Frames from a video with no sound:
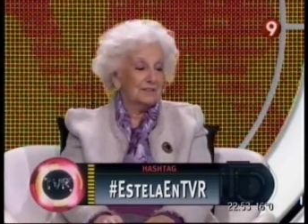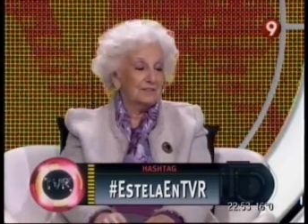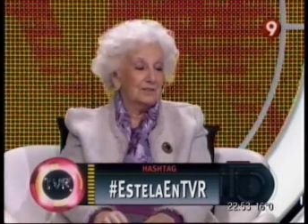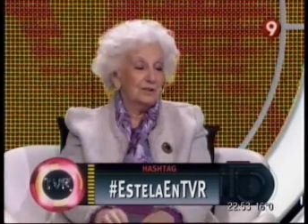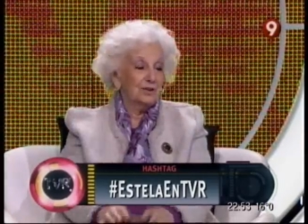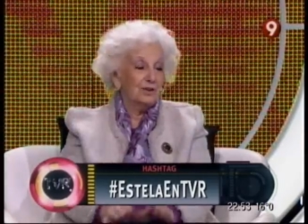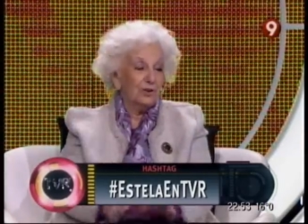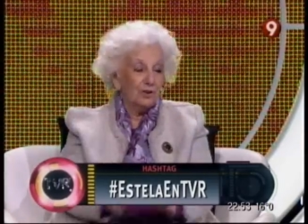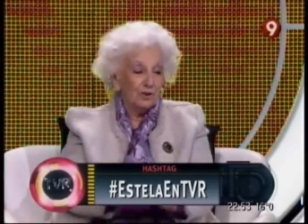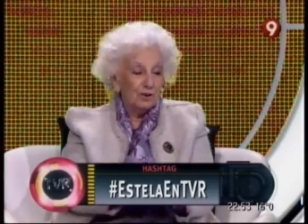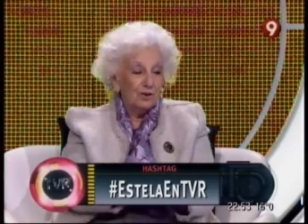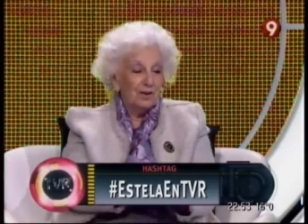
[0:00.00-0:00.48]

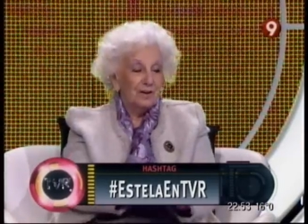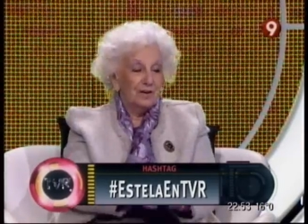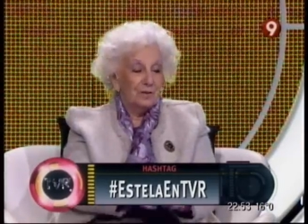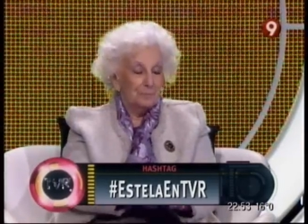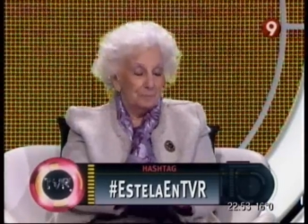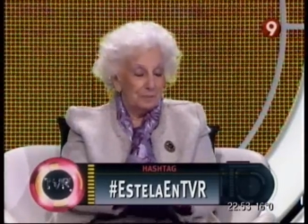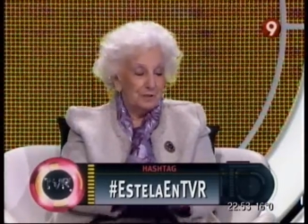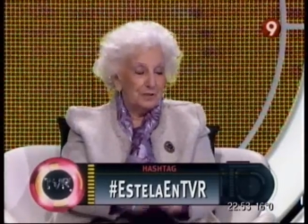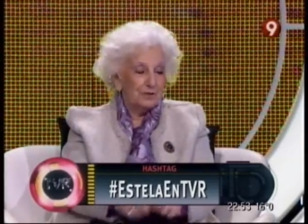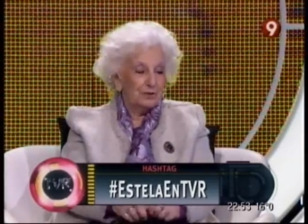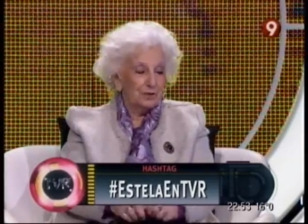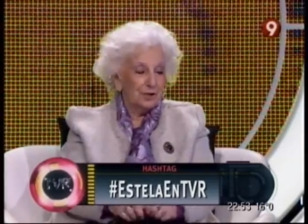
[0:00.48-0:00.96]
sino
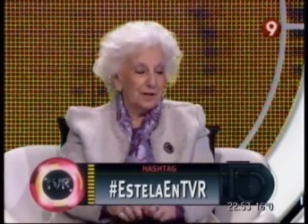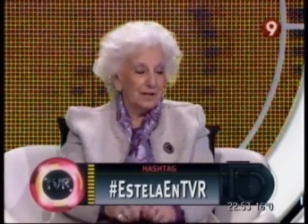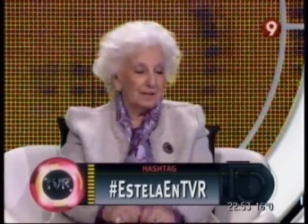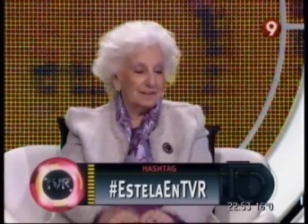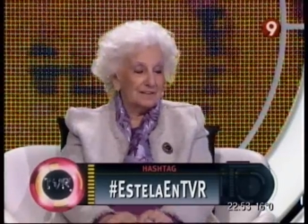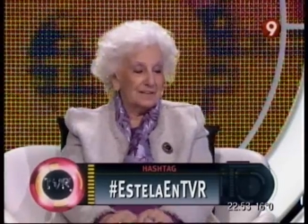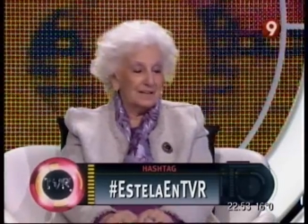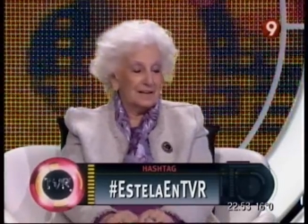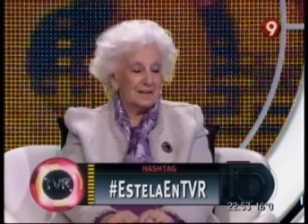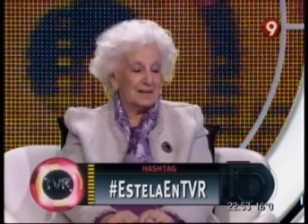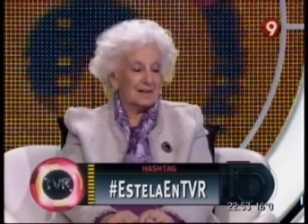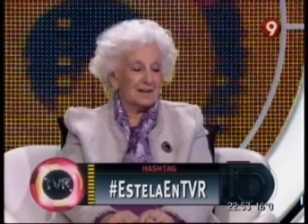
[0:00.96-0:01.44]
piso la
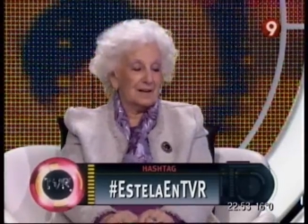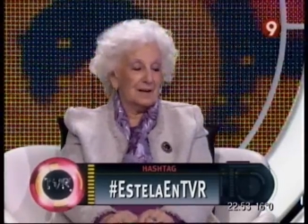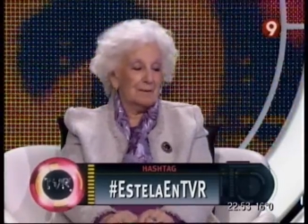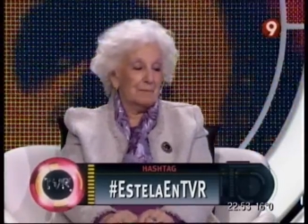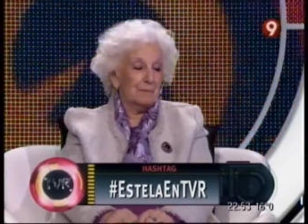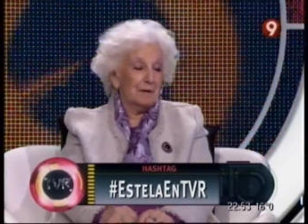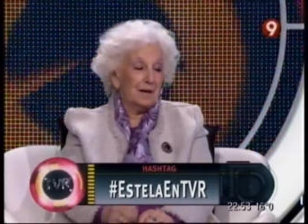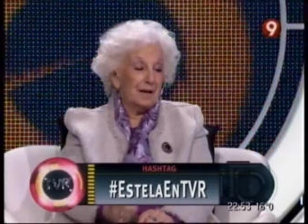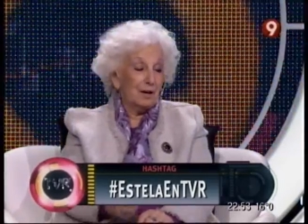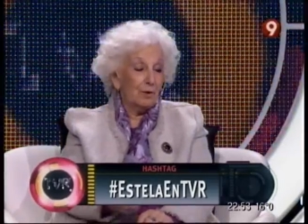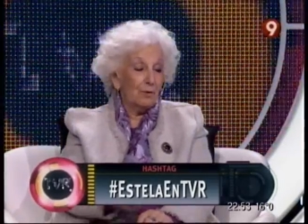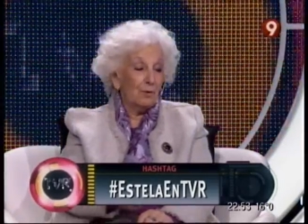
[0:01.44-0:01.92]
tierra,
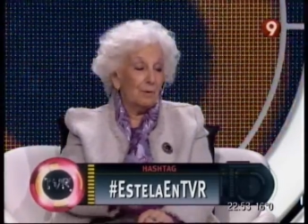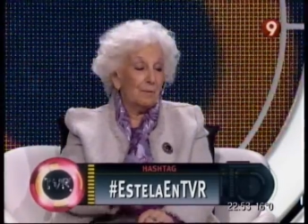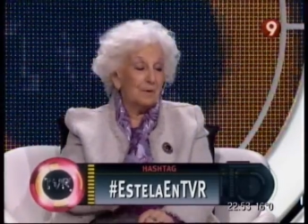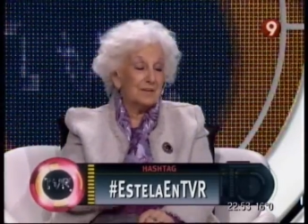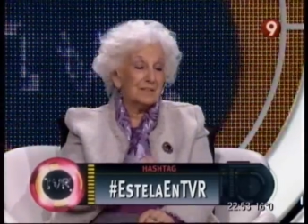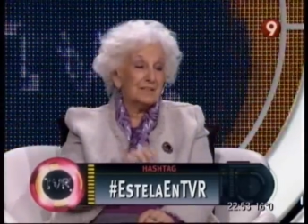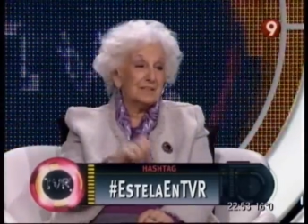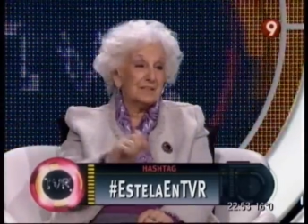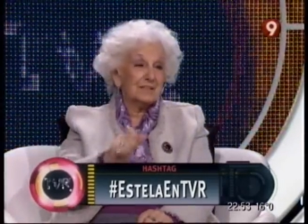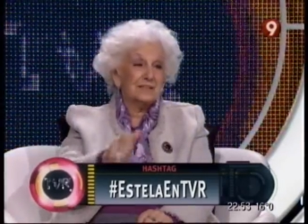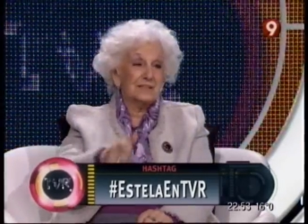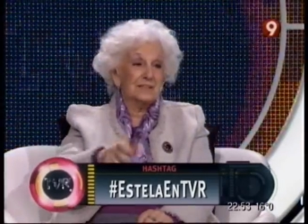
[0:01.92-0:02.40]
veo, a
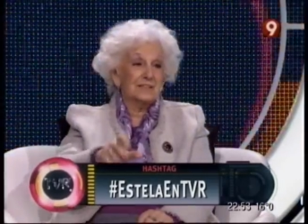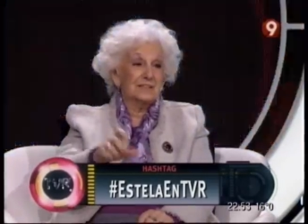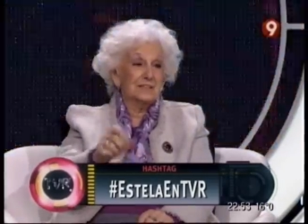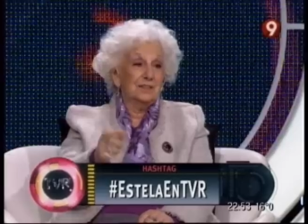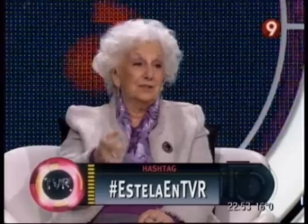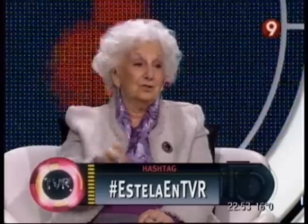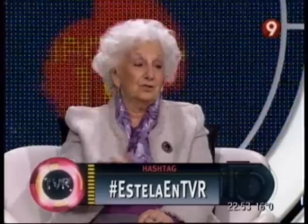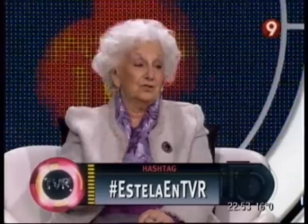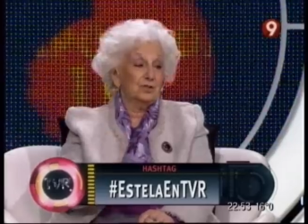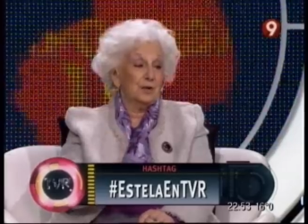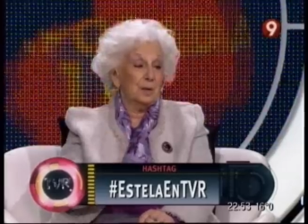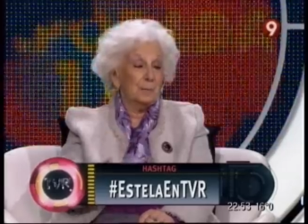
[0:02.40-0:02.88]
veces
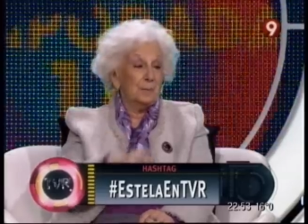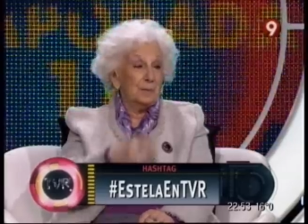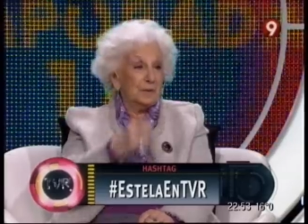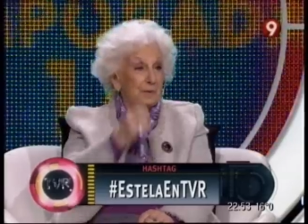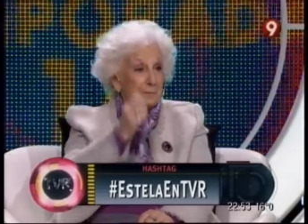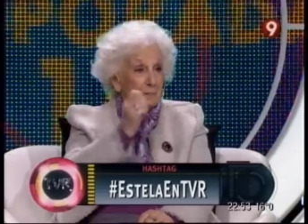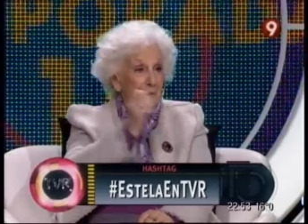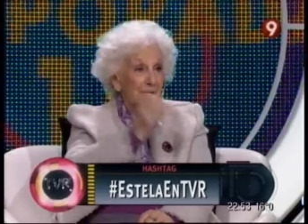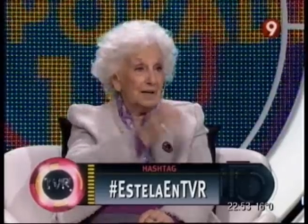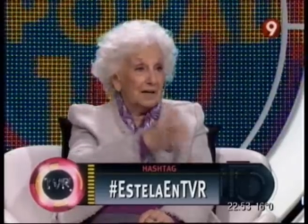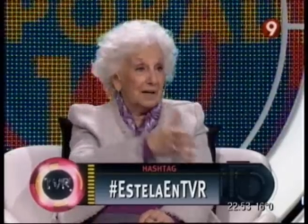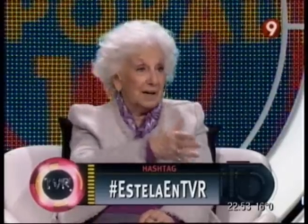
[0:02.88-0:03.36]
haciendo
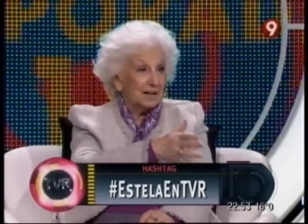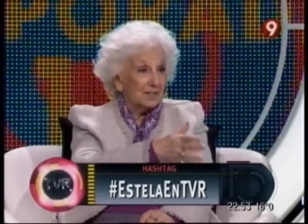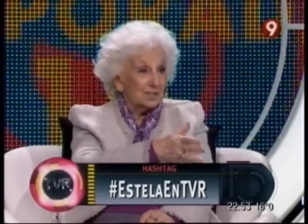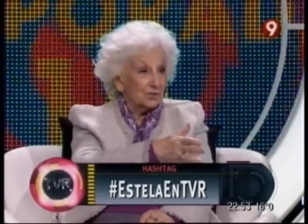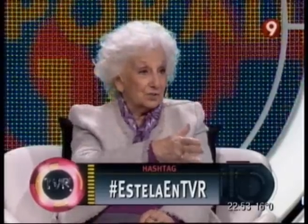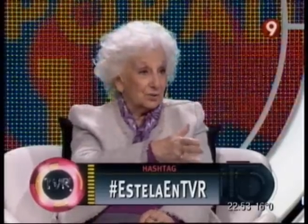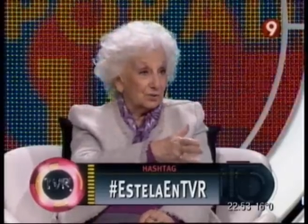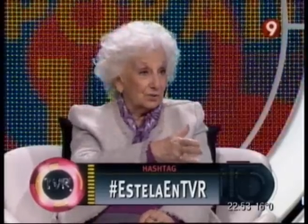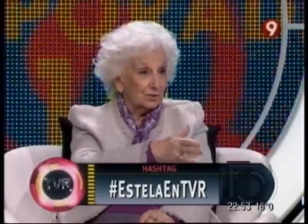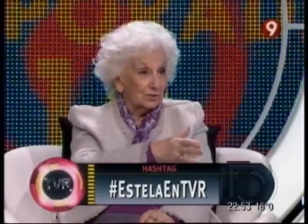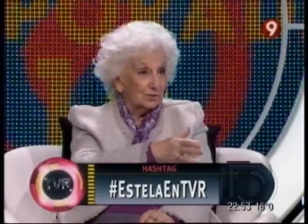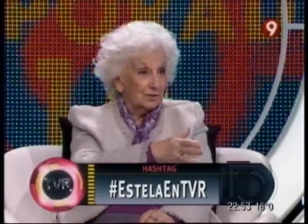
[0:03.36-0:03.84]
zapping me
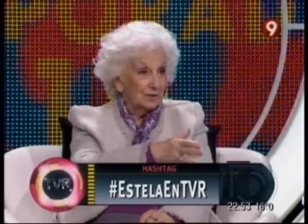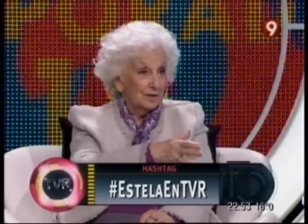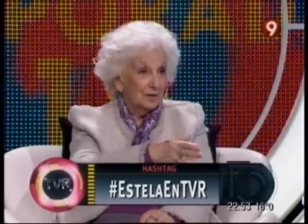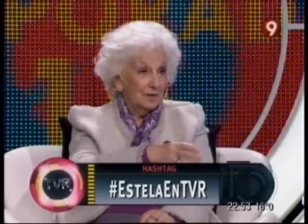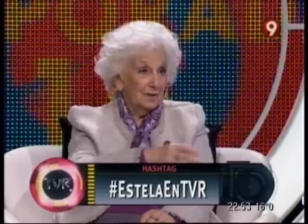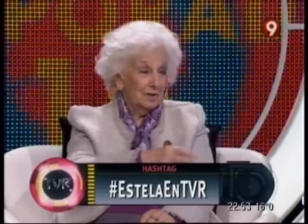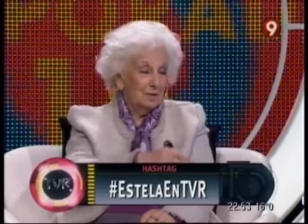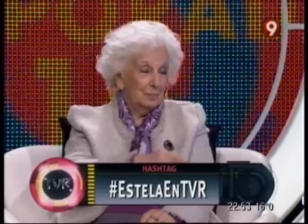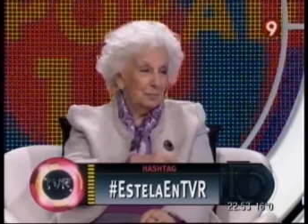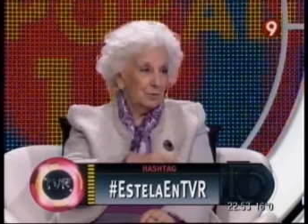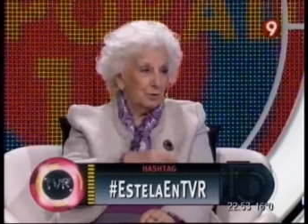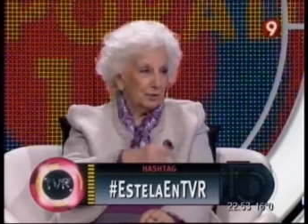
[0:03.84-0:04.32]
engancho
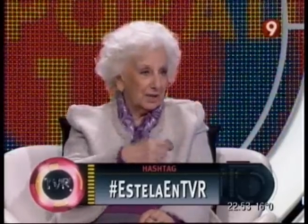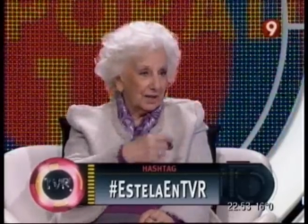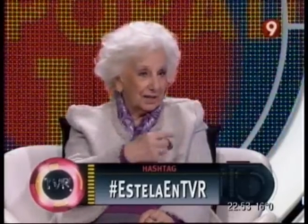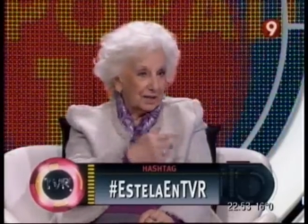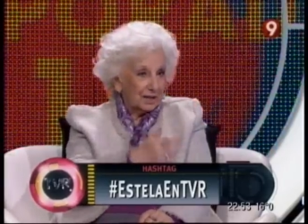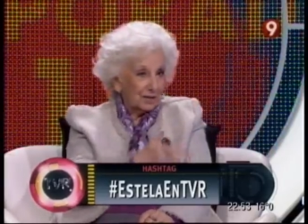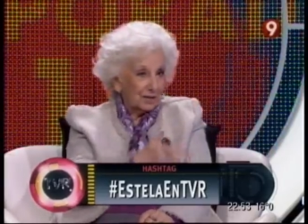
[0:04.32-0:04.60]
porque quiero